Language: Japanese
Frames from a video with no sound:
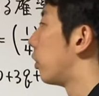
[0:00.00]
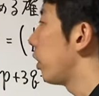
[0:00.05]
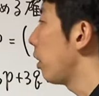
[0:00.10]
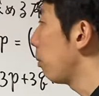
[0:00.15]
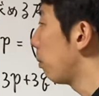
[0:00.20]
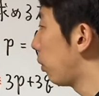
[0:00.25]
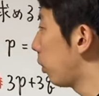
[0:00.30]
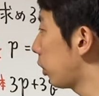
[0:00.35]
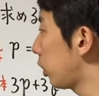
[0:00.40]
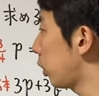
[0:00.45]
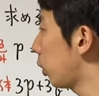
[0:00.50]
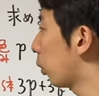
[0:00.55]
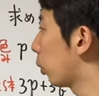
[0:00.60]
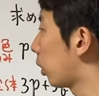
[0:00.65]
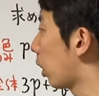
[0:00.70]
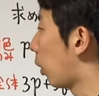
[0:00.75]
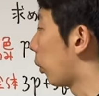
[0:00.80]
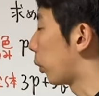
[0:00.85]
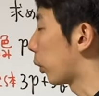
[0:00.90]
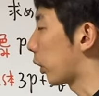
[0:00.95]
全部白
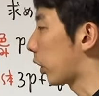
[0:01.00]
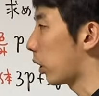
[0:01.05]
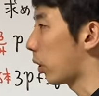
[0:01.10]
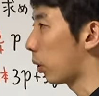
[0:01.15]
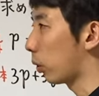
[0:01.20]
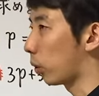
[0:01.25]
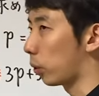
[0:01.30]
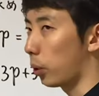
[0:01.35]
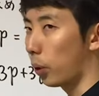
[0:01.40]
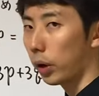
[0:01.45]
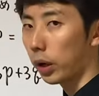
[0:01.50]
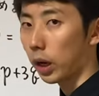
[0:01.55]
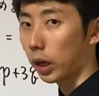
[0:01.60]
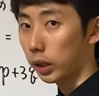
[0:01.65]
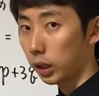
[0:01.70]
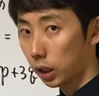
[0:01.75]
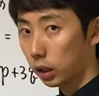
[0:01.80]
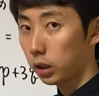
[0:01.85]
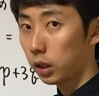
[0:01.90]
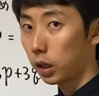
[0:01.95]
と青と黄色のどれか
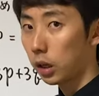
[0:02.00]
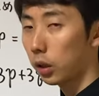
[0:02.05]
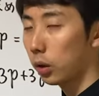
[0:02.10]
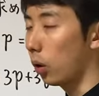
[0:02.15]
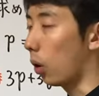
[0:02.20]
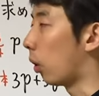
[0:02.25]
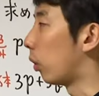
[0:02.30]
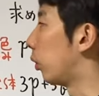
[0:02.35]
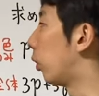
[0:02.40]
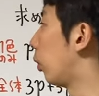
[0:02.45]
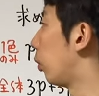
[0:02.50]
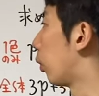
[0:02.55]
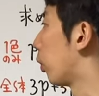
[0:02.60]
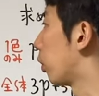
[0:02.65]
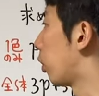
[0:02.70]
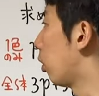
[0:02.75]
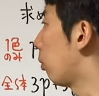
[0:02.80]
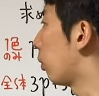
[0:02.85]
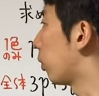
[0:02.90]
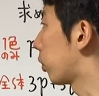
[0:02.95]
なんだけどどの
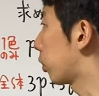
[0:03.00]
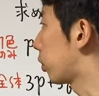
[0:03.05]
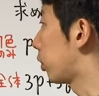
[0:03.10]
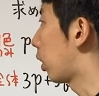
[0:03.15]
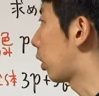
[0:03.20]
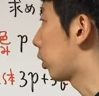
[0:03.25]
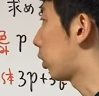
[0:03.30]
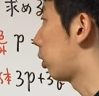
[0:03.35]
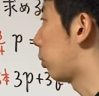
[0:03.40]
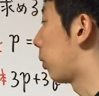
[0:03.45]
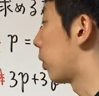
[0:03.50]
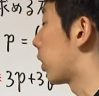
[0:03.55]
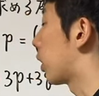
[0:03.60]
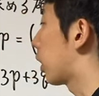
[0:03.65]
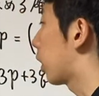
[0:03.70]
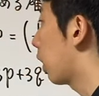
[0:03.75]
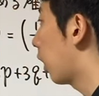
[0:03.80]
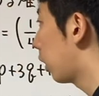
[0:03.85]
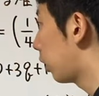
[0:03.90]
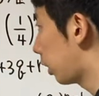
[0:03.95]
色も少なくとも
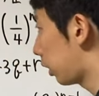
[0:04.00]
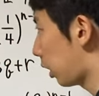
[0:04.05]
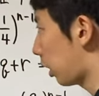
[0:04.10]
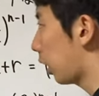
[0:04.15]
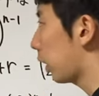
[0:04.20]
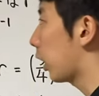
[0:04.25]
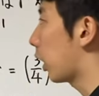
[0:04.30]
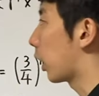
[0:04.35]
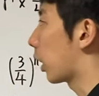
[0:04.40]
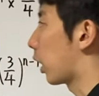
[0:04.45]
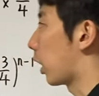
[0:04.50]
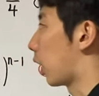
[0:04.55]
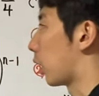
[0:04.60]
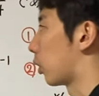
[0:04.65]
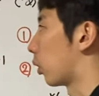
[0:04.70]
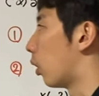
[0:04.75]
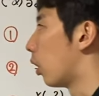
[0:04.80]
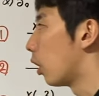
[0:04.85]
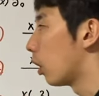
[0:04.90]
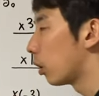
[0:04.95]
1回は出てなきゃいけない
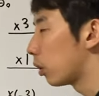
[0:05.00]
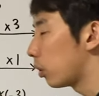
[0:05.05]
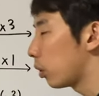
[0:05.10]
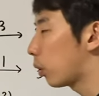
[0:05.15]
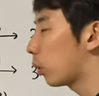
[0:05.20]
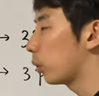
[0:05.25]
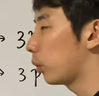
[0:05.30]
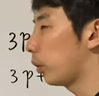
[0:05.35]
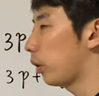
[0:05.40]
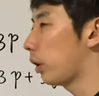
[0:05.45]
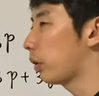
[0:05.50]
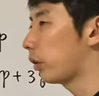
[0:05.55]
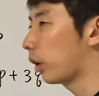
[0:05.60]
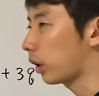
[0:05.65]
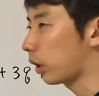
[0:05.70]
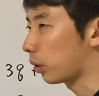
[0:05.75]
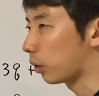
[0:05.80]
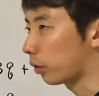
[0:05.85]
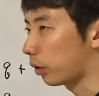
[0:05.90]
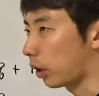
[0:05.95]
ということで
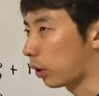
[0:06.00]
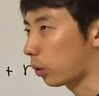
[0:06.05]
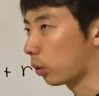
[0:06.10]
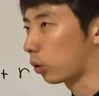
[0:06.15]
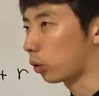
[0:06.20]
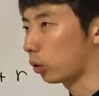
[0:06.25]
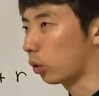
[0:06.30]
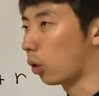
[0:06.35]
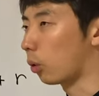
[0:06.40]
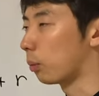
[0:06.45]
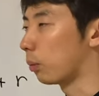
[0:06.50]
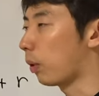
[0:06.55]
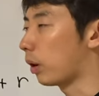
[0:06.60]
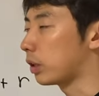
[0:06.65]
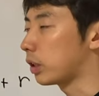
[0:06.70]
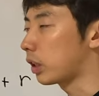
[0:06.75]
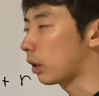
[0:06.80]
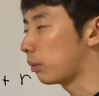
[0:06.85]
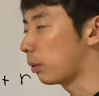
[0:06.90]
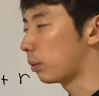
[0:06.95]
さっきのサイコロと、まあ、
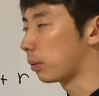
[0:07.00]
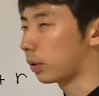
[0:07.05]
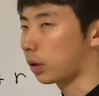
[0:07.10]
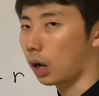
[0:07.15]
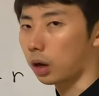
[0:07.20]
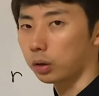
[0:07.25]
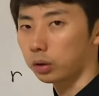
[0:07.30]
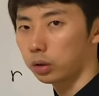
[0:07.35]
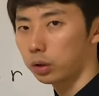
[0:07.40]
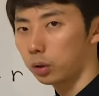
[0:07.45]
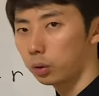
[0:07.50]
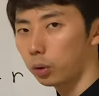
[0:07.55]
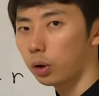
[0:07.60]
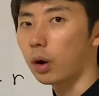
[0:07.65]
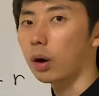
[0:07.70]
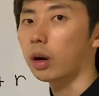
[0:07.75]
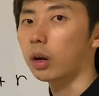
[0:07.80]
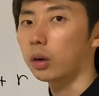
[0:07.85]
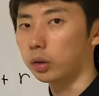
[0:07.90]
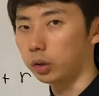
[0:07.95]
似た部分があるっていうの
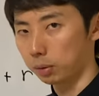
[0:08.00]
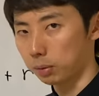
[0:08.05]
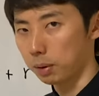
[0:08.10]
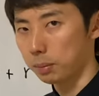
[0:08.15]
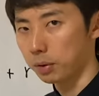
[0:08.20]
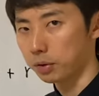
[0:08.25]
が分かると思い